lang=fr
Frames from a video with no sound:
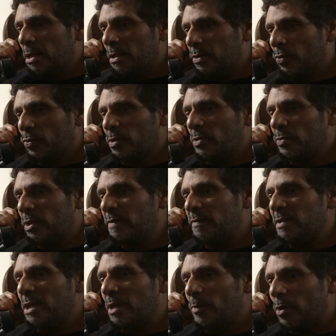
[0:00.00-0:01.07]
Donc
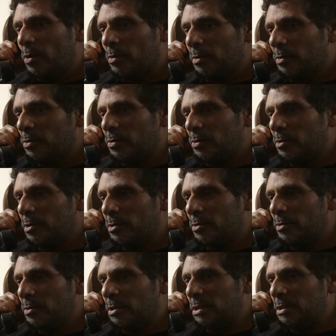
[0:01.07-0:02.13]
évidemment, euh,
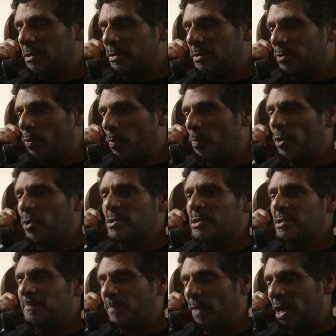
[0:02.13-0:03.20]
euh, on
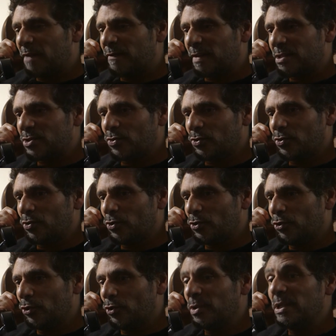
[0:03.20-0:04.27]
pense à la façon de,
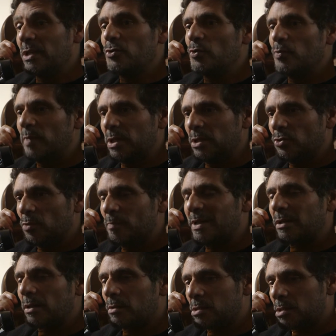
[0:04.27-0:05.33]
le découper, de le
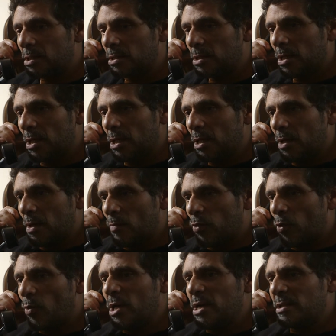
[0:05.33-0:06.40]
mettre en scène.
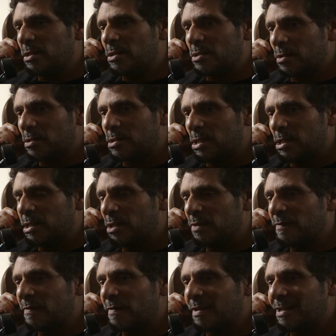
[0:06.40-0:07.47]
Pour moi, il était essentiel qu'il y ait
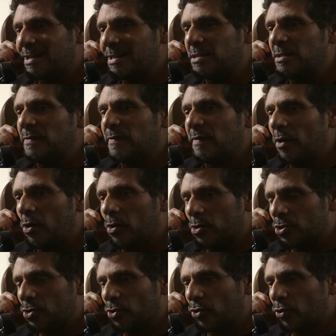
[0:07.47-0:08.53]
une vraie
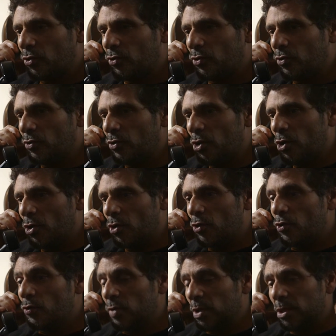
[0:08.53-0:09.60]
différence entre
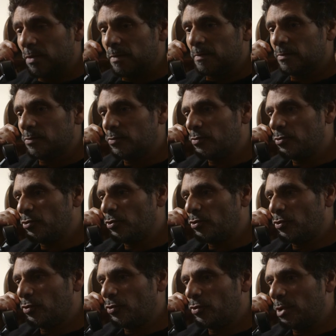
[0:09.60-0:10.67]
lui,
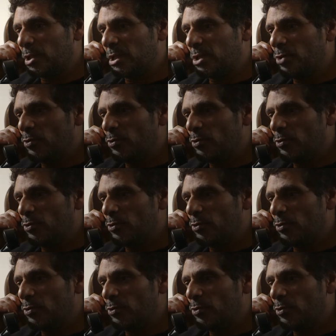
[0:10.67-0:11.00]
qui est